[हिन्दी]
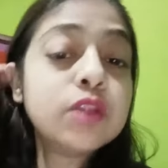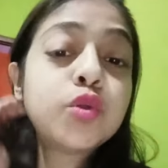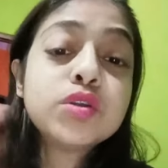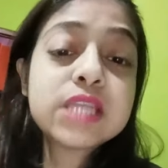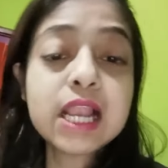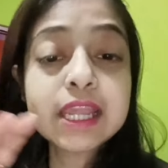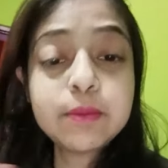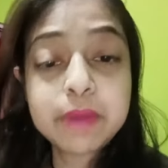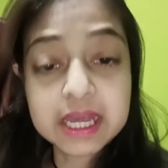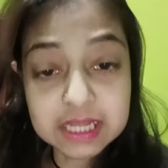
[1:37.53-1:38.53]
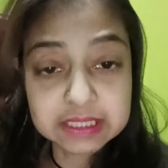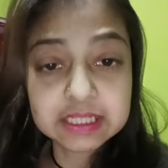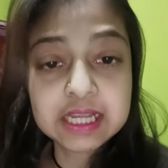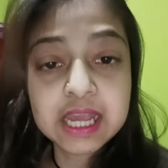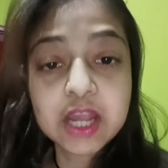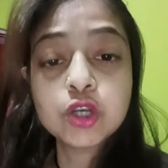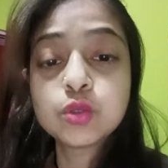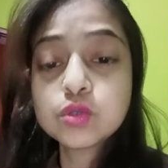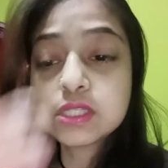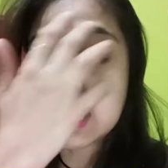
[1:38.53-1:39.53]
दो साल के बाद आती है और
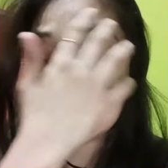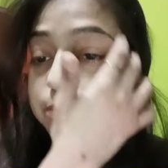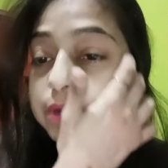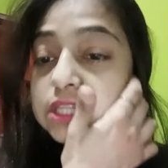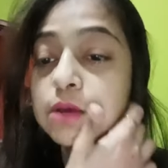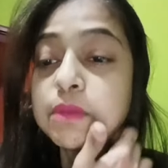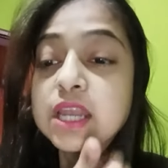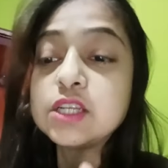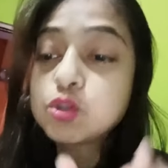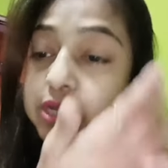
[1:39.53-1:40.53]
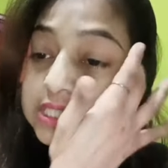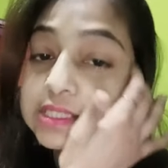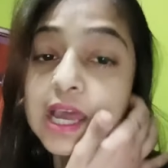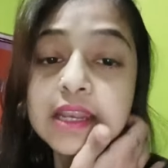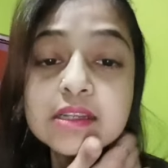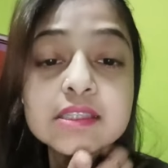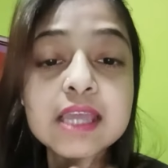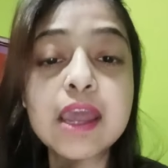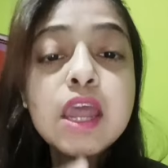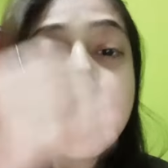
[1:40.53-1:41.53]
दो साल के बाद हमारे जो एसोसारियंस
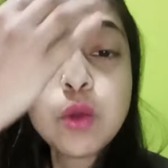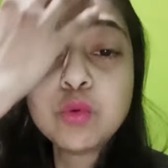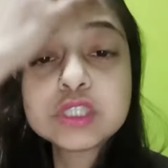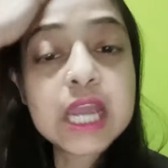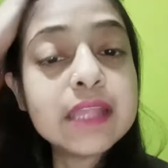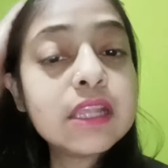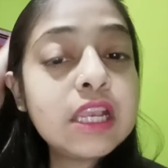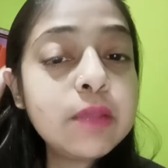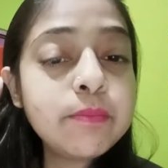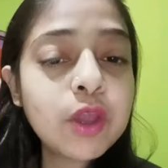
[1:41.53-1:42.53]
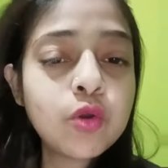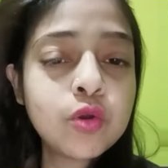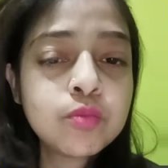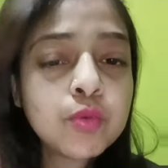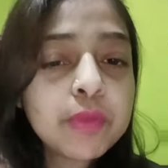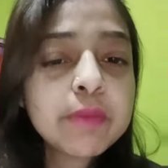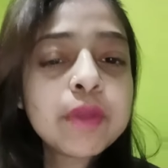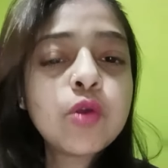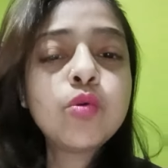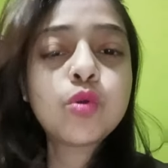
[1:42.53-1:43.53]
है वो चाहे दिल्ली में हो मुंबई में
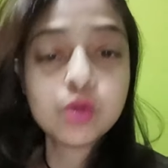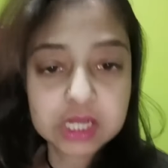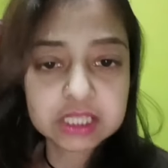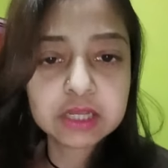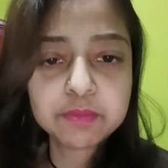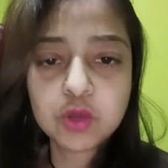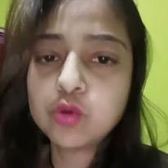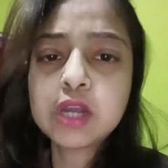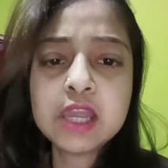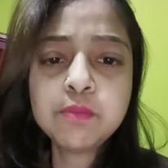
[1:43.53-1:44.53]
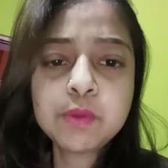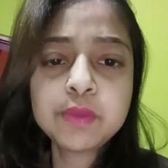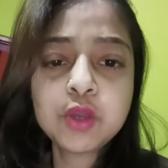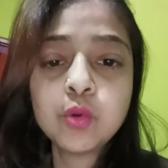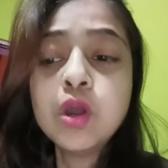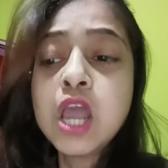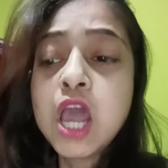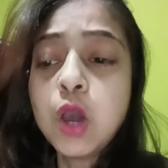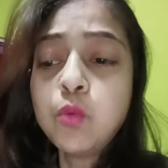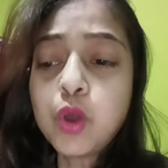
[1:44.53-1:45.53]
हो कोलकाता में हो हो कहीं पे भी हो
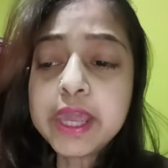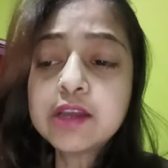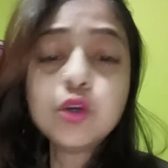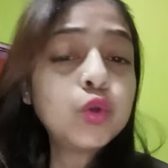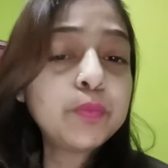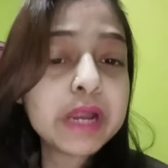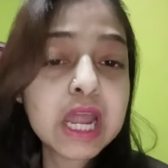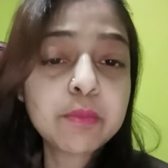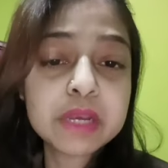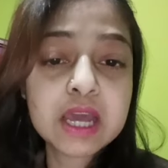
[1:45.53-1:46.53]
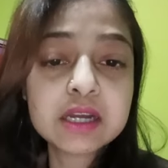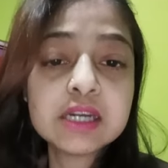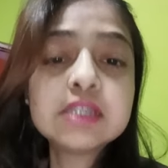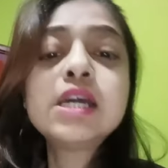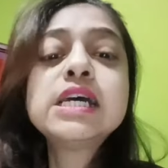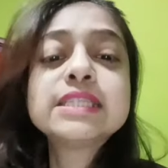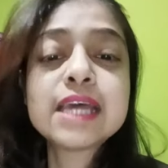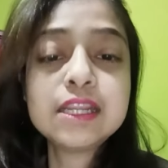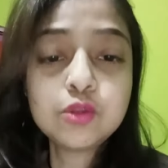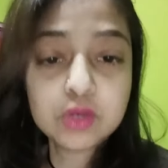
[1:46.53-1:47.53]
वो एक ग्रुप बना बना कर
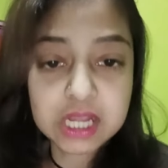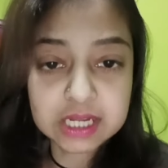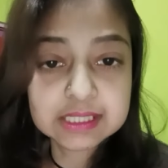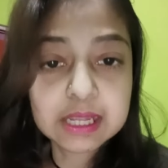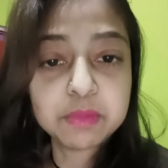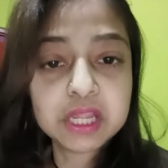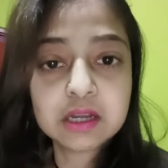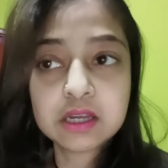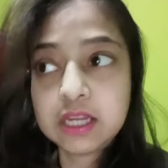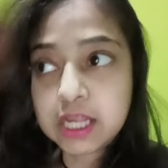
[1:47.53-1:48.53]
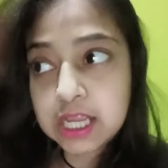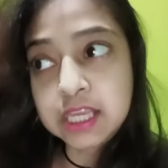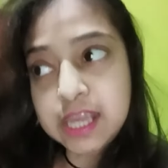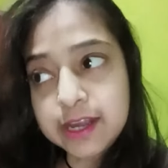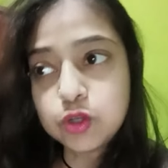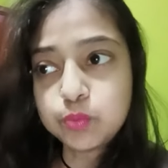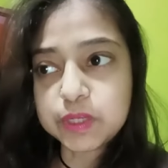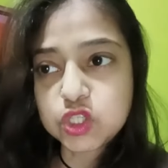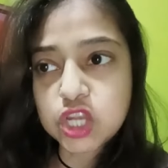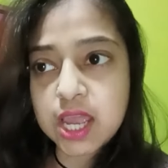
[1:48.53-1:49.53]
सारी दुनिया के सामने रख रही है कि ये ग्रुप
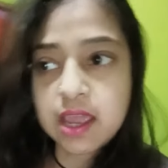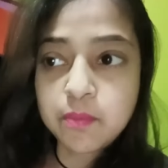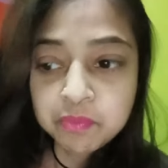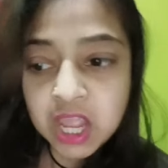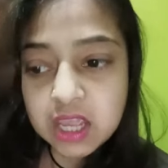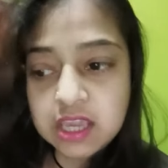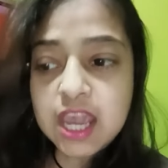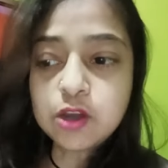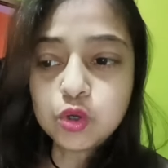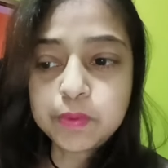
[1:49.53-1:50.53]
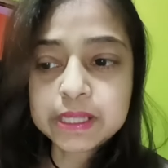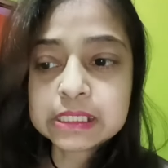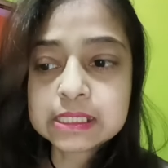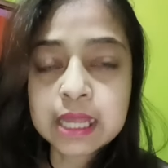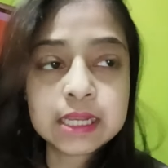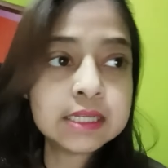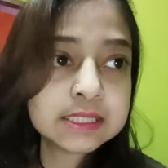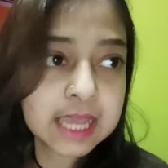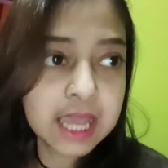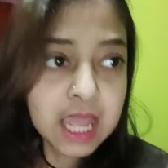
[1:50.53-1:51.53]
अच्छा है ये ग्रुप एसोसारियंस
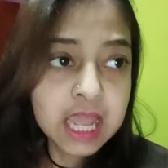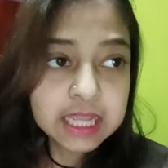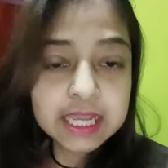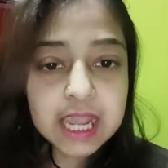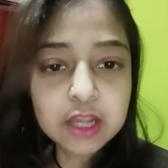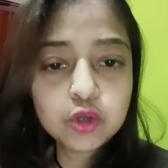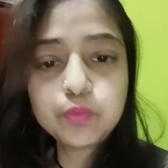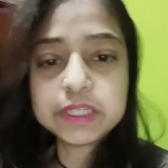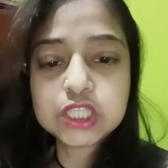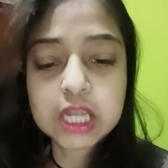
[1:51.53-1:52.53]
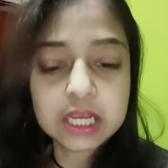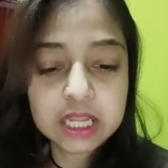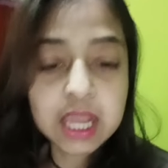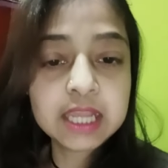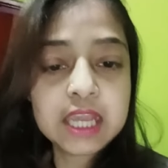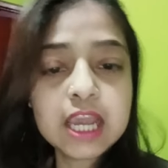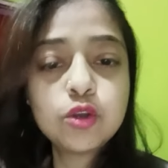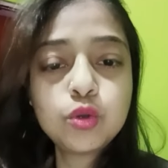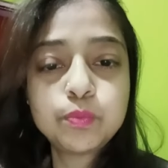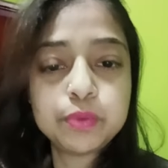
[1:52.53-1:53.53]
है ये ग्रुप अच्छा नहीं है ये
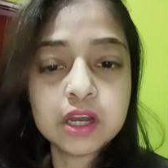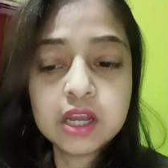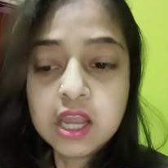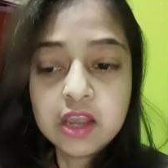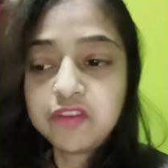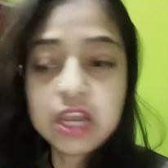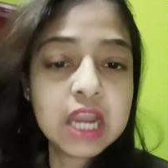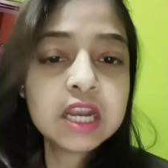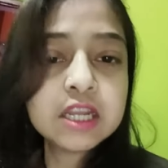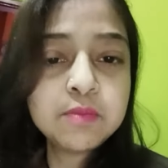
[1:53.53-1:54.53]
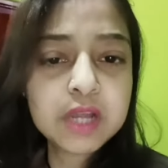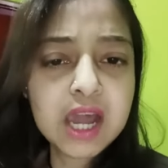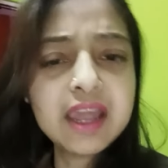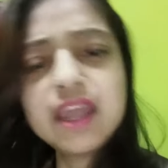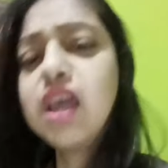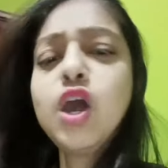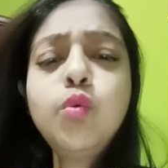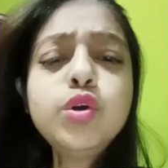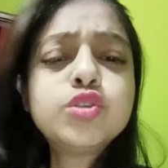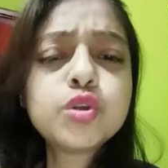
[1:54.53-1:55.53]
ग्रुप फलाना ढिबका है
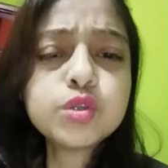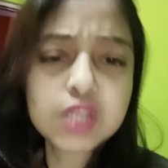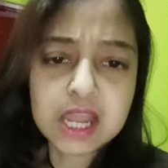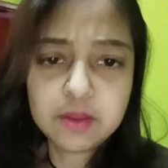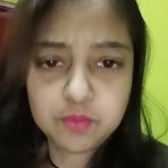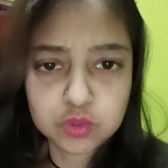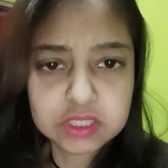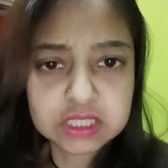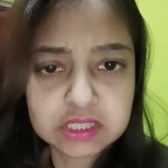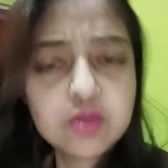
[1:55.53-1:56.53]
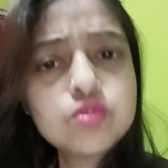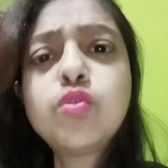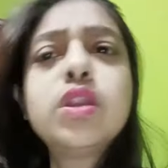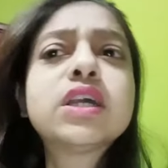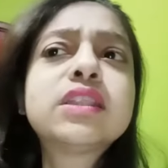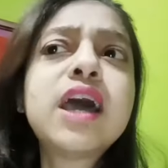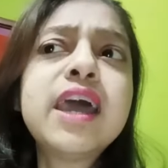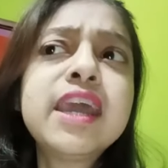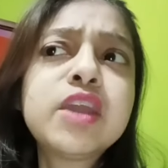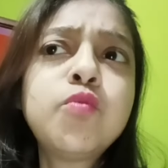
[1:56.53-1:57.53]
वो जो चाहे बोल देती है उसको लगता
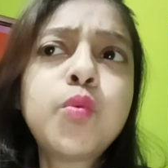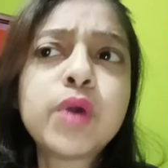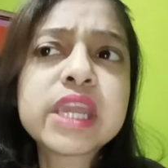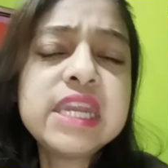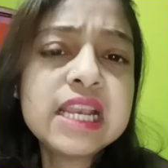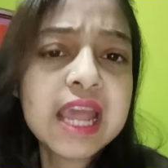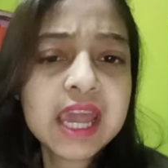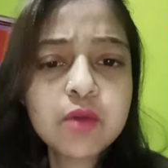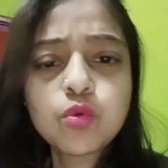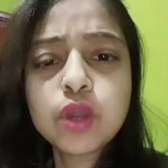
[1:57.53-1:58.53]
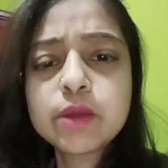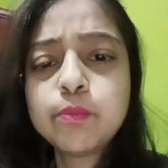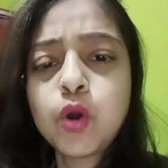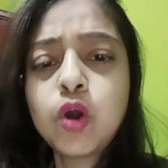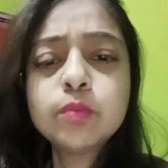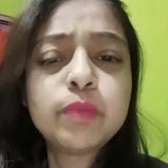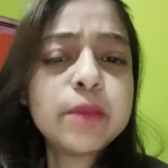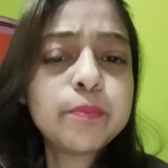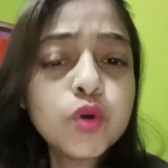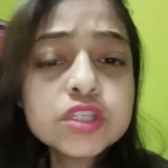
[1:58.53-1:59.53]
है कि वो वकील है वो एक बहुत बड़े
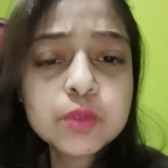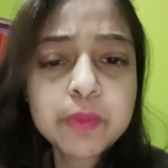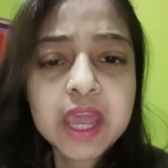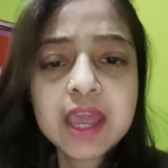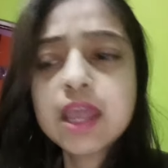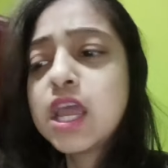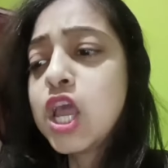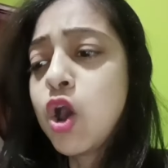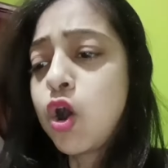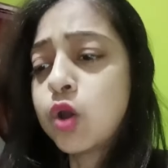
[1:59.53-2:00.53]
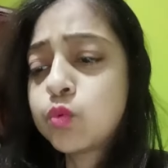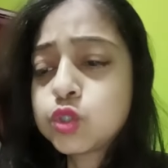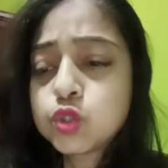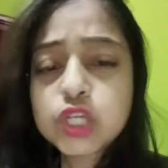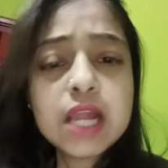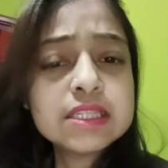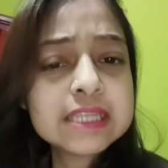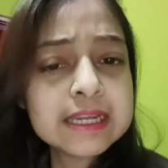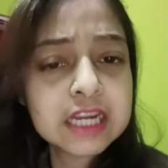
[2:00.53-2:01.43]
पोस्ट पे है और वो सुशांत सिंह